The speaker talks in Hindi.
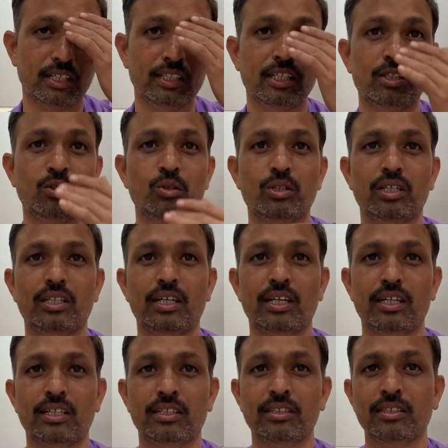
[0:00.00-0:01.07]
जैसा होता था
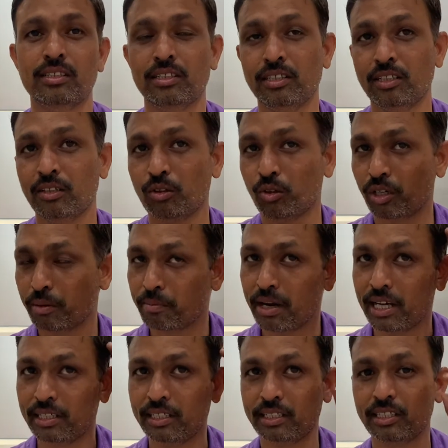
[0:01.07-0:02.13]
अगर और ये
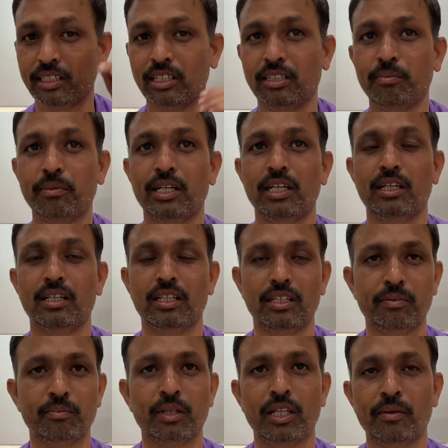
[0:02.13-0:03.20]
बाल चढ़ते थे तो मैंने
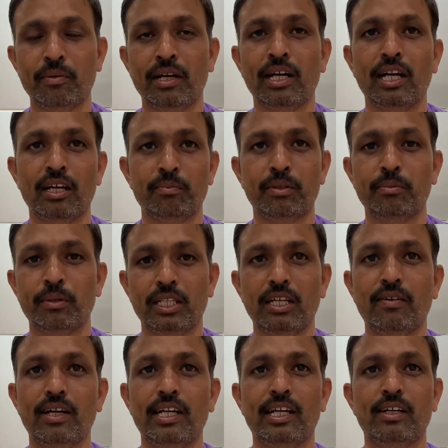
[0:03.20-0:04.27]
मतलब अगले हफ्ते मैं
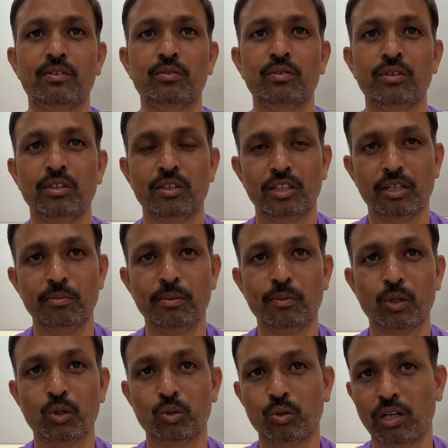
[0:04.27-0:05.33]
दवा लिया हूँ तो अभी मेरे
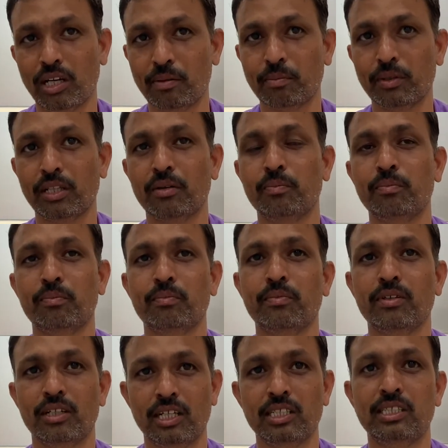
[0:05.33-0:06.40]
को थोड़ा
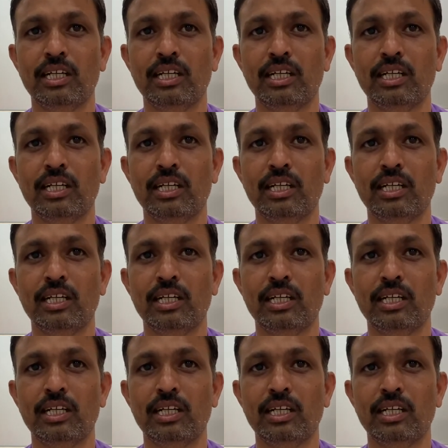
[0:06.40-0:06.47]
मतलब अच्छा